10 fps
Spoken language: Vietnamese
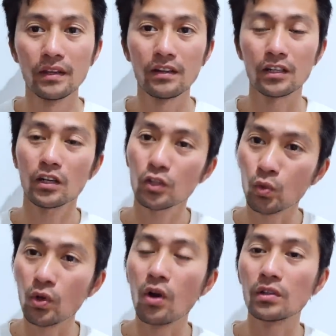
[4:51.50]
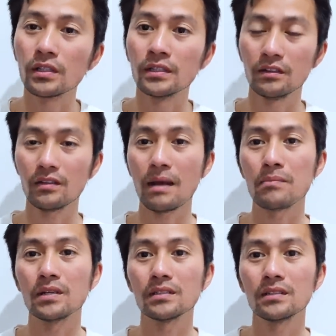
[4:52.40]
À, có cái thủ đô thì nó
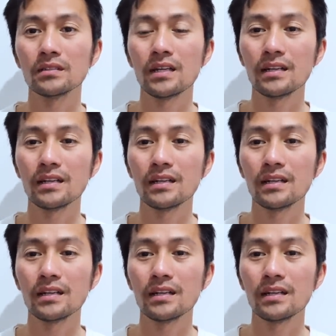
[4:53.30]
nằm ở trên